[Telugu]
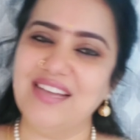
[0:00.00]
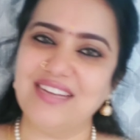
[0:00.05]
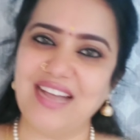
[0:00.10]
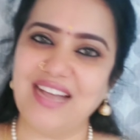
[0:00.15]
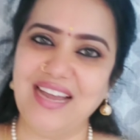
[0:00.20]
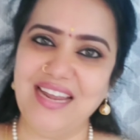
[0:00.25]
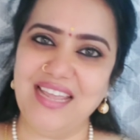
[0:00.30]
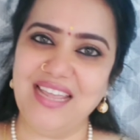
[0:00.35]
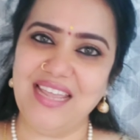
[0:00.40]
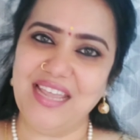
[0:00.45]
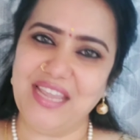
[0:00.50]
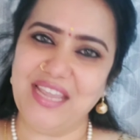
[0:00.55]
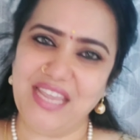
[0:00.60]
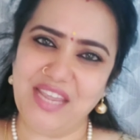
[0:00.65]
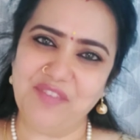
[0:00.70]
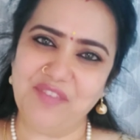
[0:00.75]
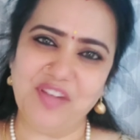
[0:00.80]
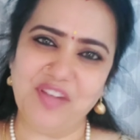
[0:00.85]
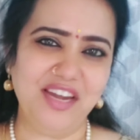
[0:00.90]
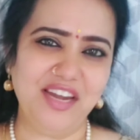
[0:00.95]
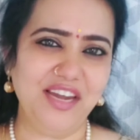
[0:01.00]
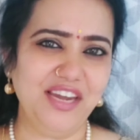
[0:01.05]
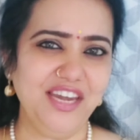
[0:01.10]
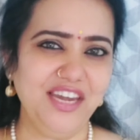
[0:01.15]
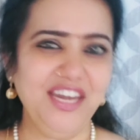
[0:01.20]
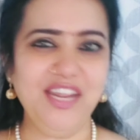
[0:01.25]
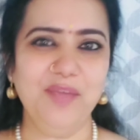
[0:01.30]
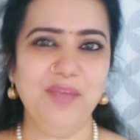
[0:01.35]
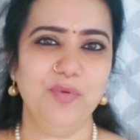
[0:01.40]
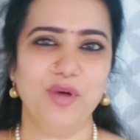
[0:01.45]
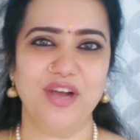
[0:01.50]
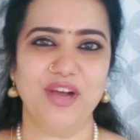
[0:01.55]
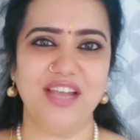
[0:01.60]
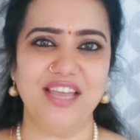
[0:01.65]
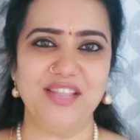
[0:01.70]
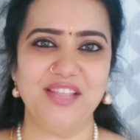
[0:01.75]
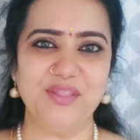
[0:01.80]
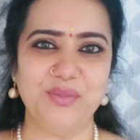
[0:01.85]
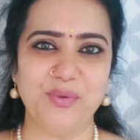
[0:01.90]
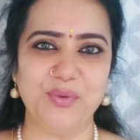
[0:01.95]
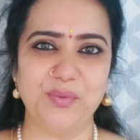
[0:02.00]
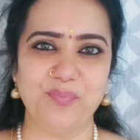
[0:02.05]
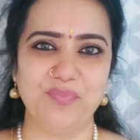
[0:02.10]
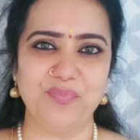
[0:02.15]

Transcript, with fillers: కానీ ఇవన్నీ ఒక ఎత్తు